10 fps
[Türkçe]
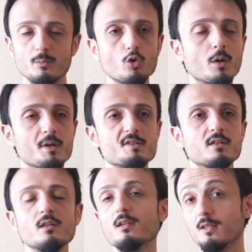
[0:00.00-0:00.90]
ve bu
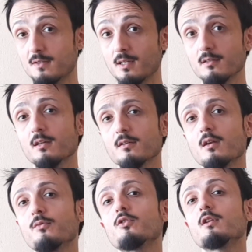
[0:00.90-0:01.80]
kapasitenin insanlar
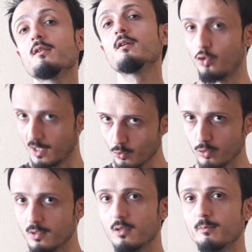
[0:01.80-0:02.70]
tarafından kötüye
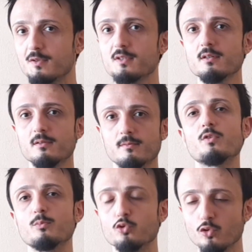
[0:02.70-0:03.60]
kullanılması
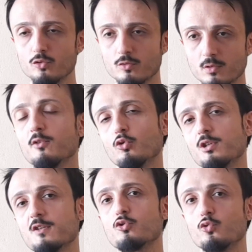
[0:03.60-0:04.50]
ve bunun en
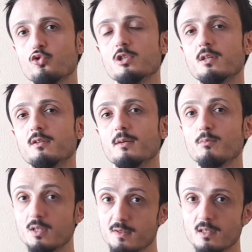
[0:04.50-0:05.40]
olası
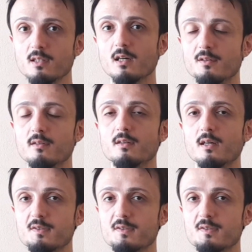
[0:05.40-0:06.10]
sonuçlarından birisiydi adeta